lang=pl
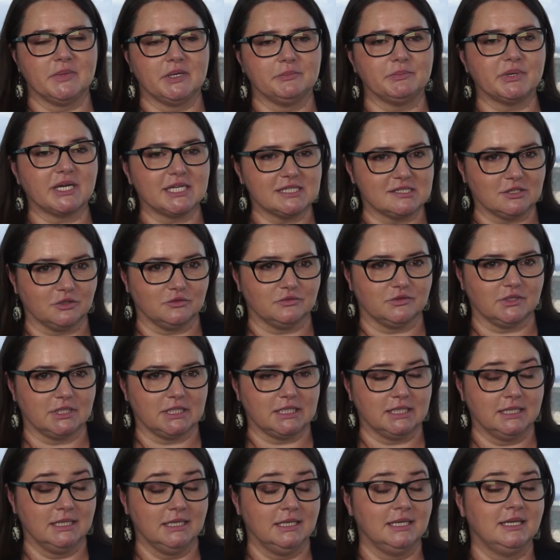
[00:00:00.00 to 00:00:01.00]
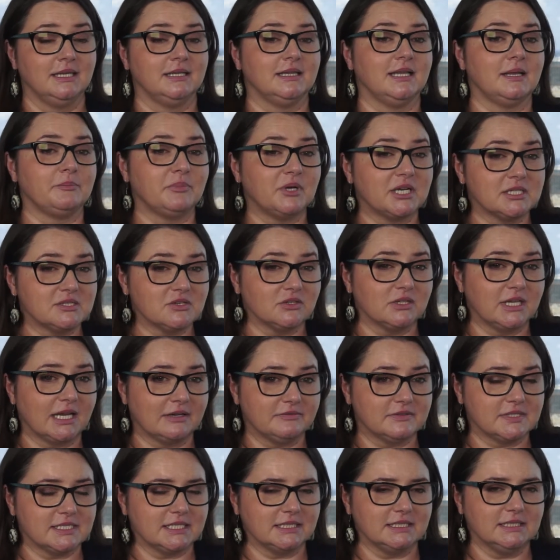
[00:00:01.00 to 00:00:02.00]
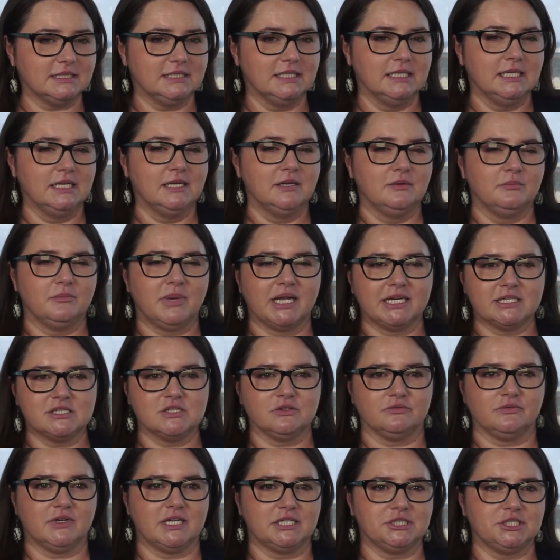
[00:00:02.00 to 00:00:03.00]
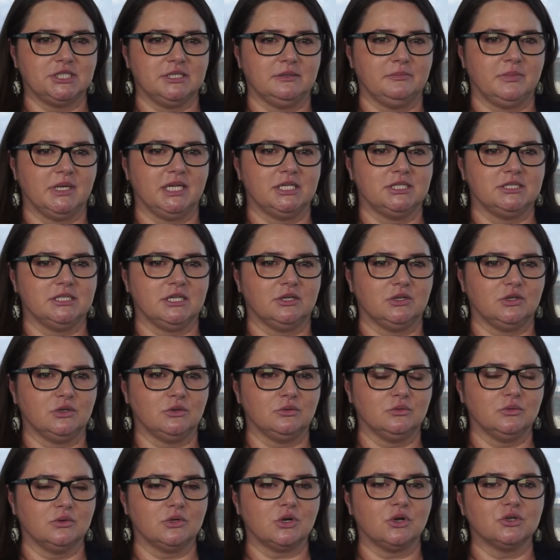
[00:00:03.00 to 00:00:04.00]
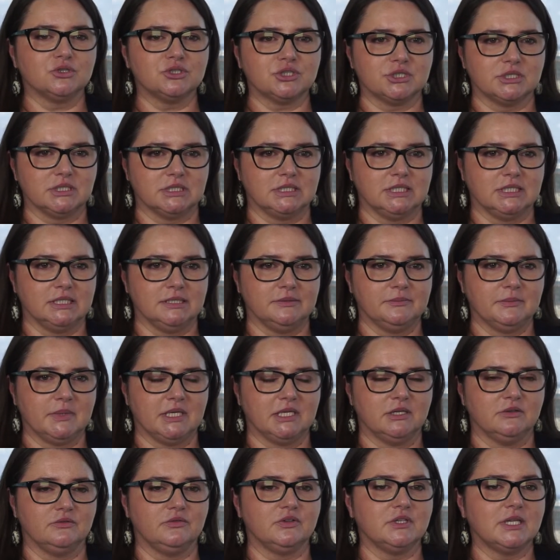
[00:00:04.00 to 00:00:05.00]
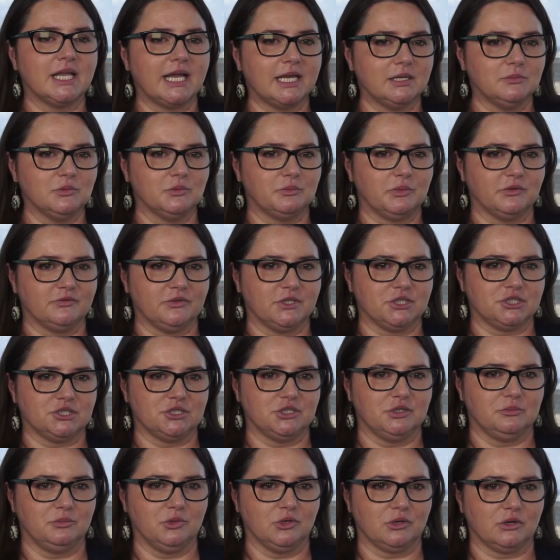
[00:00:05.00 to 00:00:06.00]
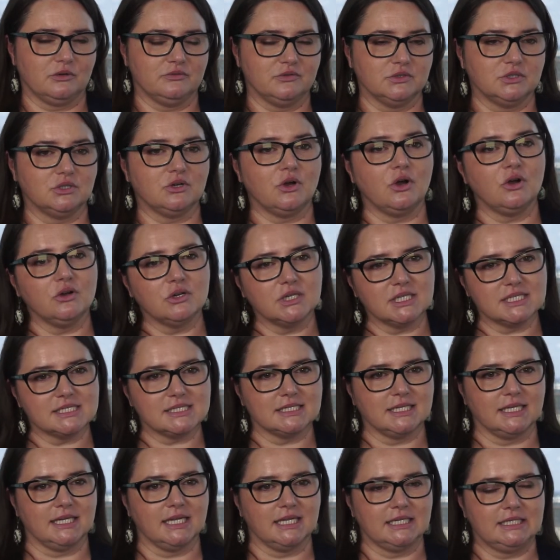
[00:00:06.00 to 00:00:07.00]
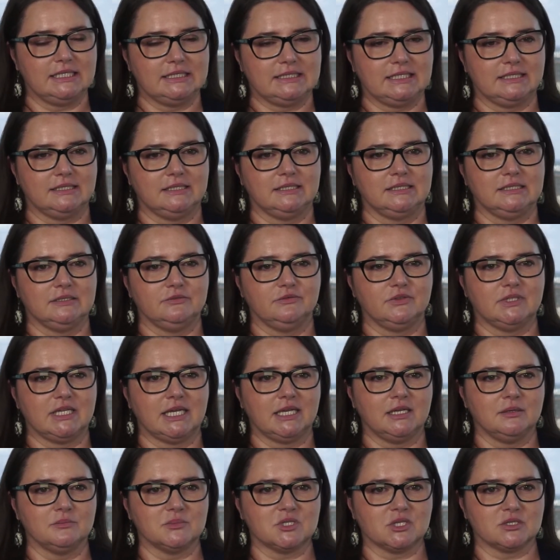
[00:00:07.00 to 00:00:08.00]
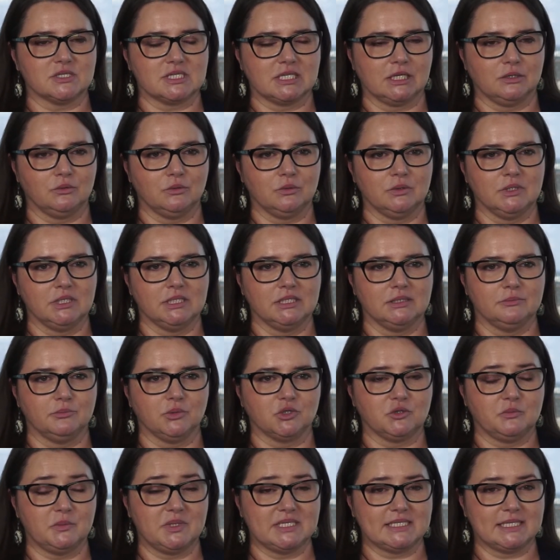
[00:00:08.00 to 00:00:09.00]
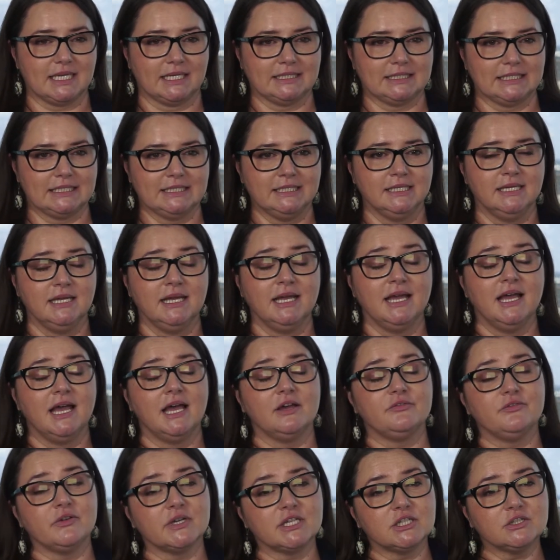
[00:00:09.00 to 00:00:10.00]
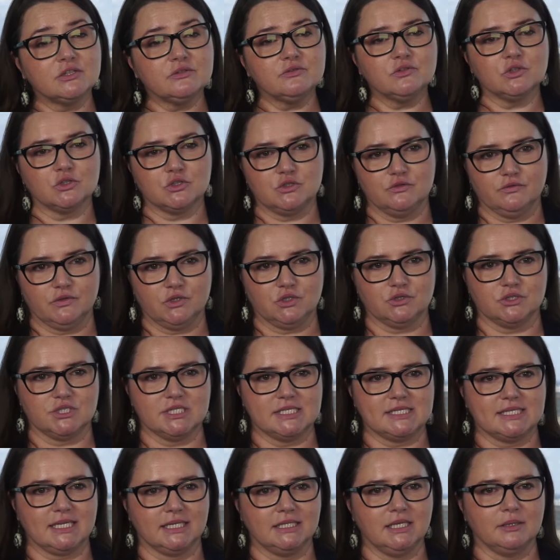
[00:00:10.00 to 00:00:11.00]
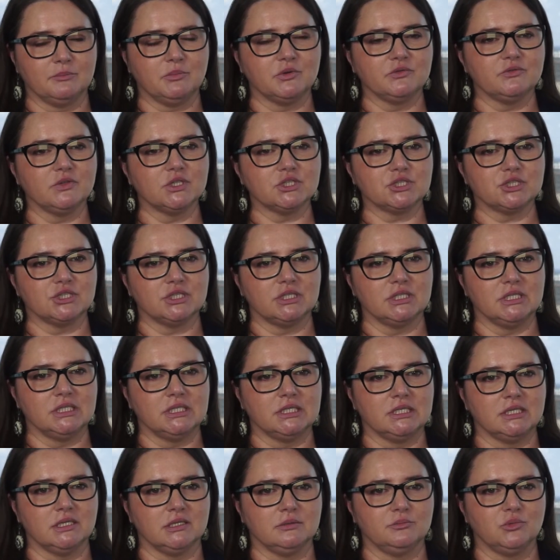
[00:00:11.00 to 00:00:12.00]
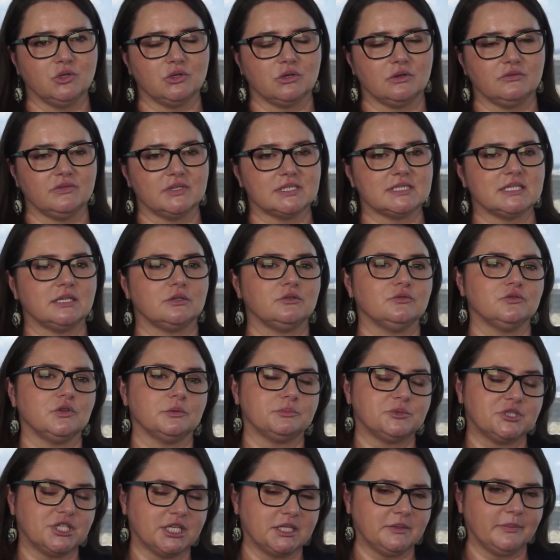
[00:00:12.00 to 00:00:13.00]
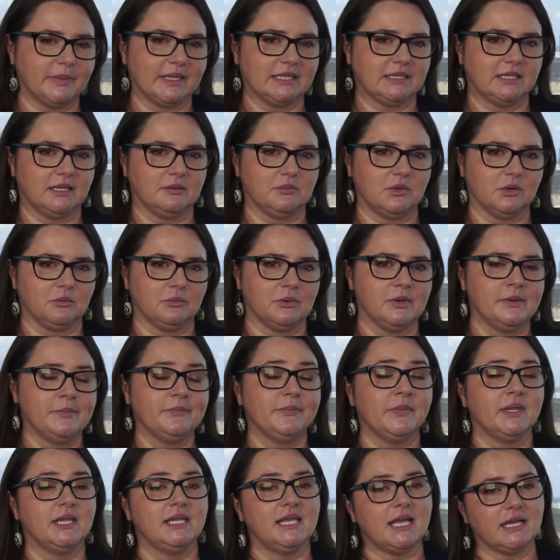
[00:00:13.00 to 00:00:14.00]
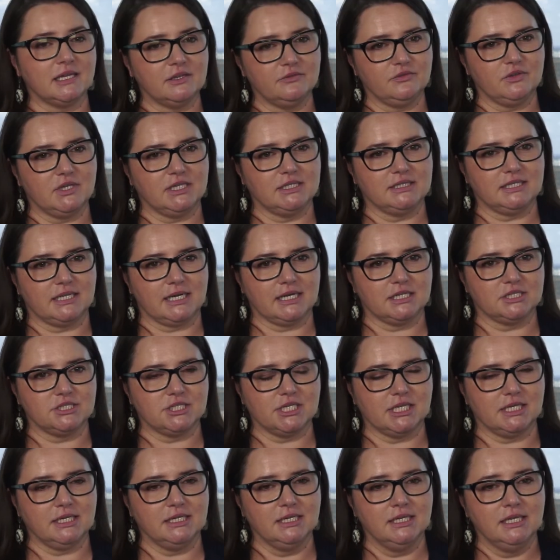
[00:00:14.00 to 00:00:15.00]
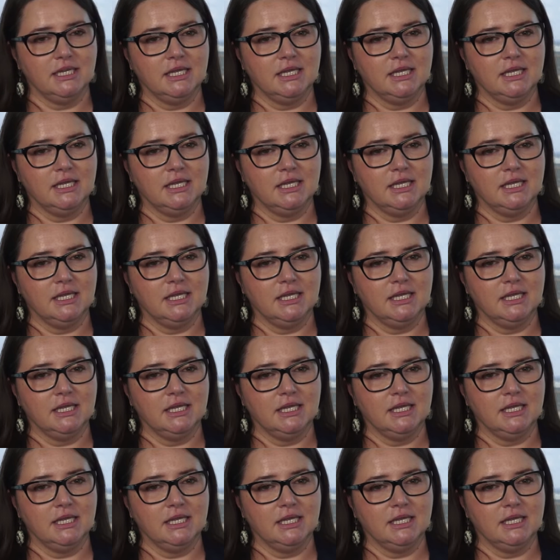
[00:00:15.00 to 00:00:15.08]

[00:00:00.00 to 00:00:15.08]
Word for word: pracownik. Dla pracodawcy bardzo ważne będą koszty e, wynajmu powierzchni biurowych, okres na jaki ten wynajem został podpisany, efektywność wykorzystania powierzchni biurowych zarówno przed pandemią, jak i w jej trakcie